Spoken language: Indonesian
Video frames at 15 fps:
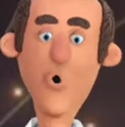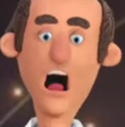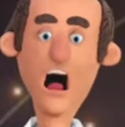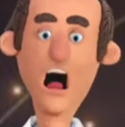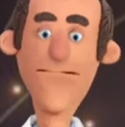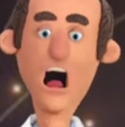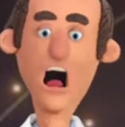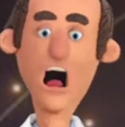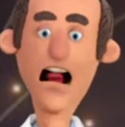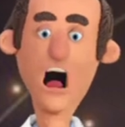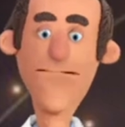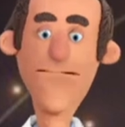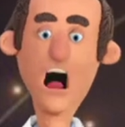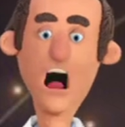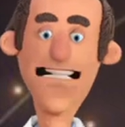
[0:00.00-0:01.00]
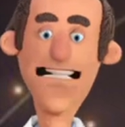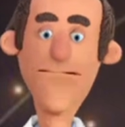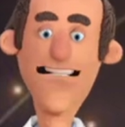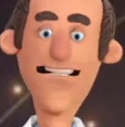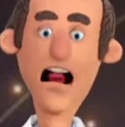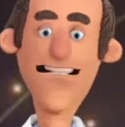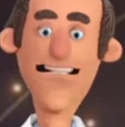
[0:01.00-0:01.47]
lama-kelamaan
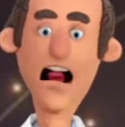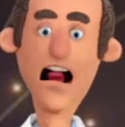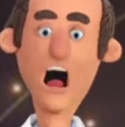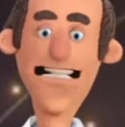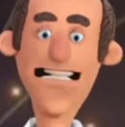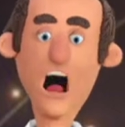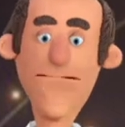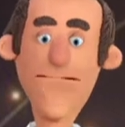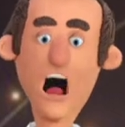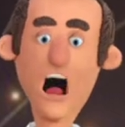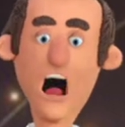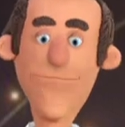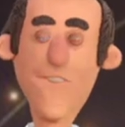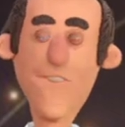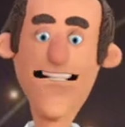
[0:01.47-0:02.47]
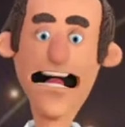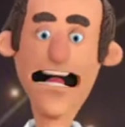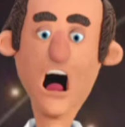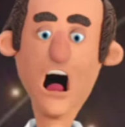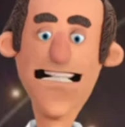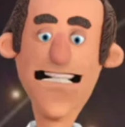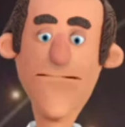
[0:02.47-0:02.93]
terus bertambah
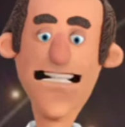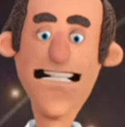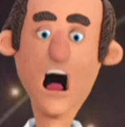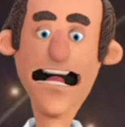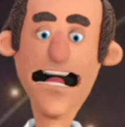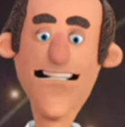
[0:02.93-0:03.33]
hingga menjadi